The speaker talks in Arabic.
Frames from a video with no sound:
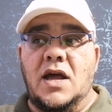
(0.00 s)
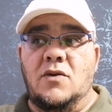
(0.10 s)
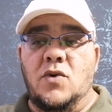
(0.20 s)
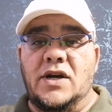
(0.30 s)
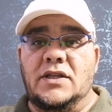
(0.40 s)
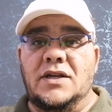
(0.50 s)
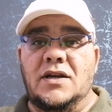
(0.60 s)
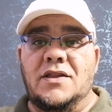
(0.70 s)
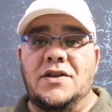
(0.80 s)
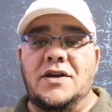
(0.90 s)
الورد
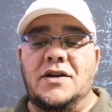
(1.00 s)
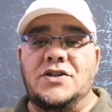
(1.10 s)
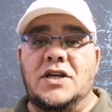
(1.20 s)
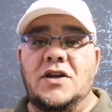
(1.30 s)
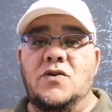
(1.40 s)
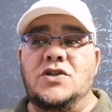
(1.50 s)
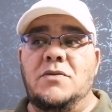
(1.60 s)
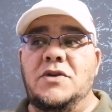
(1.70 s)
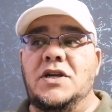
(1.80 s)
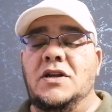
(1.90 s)
الذي نرى شكله
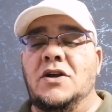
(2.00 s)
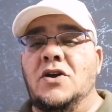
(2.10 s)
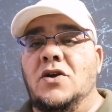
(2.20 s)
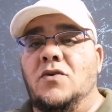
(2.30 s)
جميل